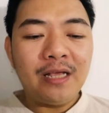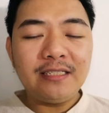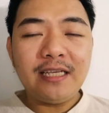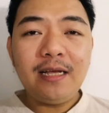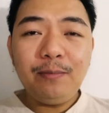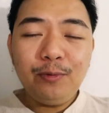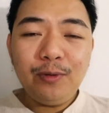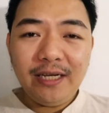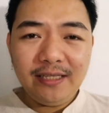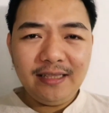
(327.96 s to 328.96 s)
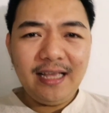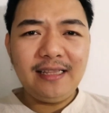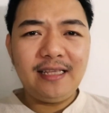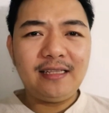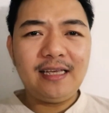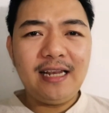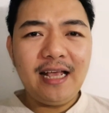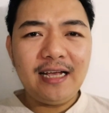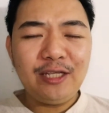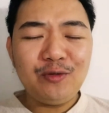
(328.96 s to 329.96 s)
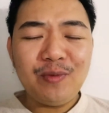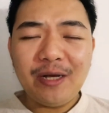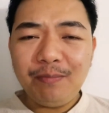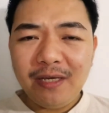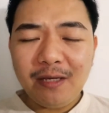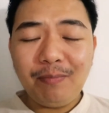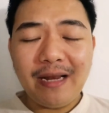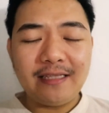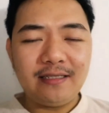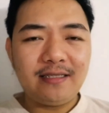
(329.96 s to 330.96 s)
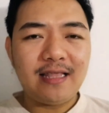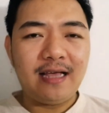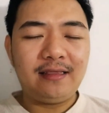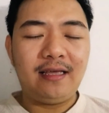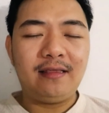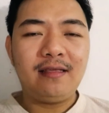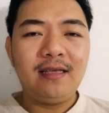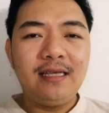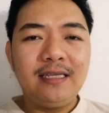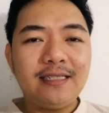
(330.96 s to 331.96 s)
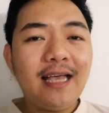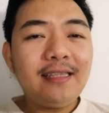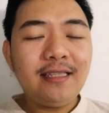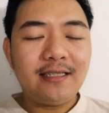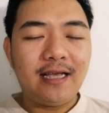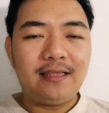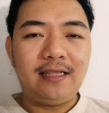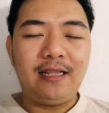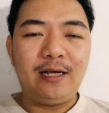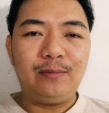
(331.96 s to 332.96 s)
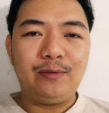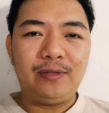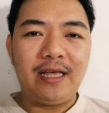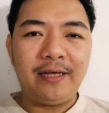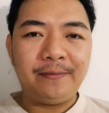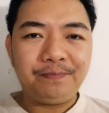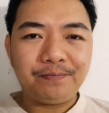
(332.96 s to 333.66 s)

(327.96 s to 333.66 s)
Sa buhay din natin, kailangan yung mga big plans natin sa atin-sa atin lang muna.